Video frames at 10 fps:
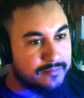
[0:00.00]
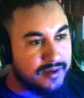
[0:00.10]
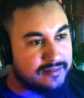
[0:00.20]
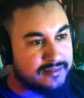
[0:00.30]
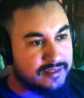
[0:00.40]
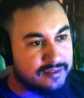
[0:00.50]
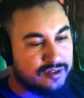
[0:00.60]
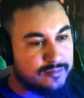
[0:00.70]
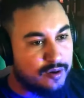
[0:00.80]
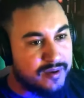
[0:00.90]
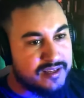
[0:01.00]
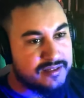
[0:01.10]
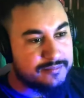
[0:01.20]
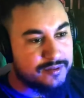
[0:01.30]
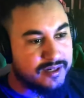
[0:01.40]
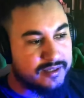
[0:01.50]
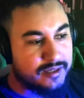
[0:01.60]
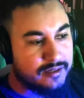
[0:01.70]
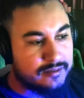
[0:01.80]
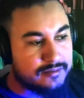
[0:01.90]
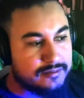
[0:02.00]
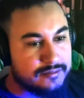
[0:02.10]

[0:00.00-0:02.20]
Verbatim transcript: Mas andando normalmente por aqui, ó.